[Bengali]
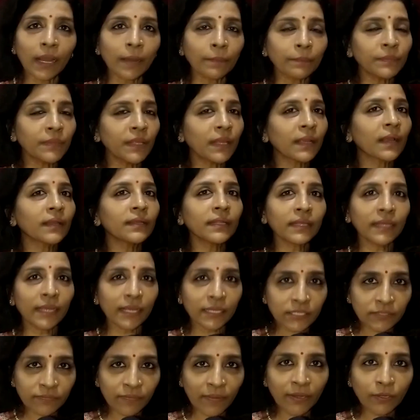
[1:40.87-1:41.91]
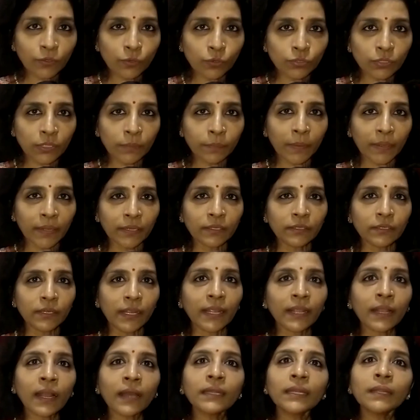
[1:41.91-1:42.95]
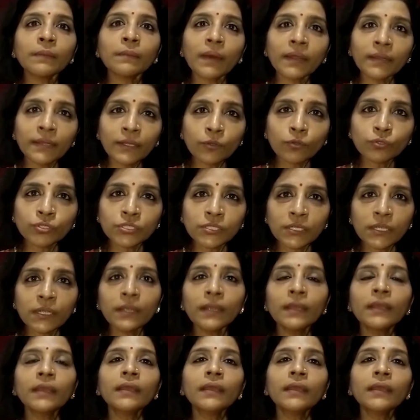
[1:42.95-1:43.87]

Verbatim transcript: আপনি এখানে কেস ফাইল করতে পারেন এখানে মানে হচ্ছে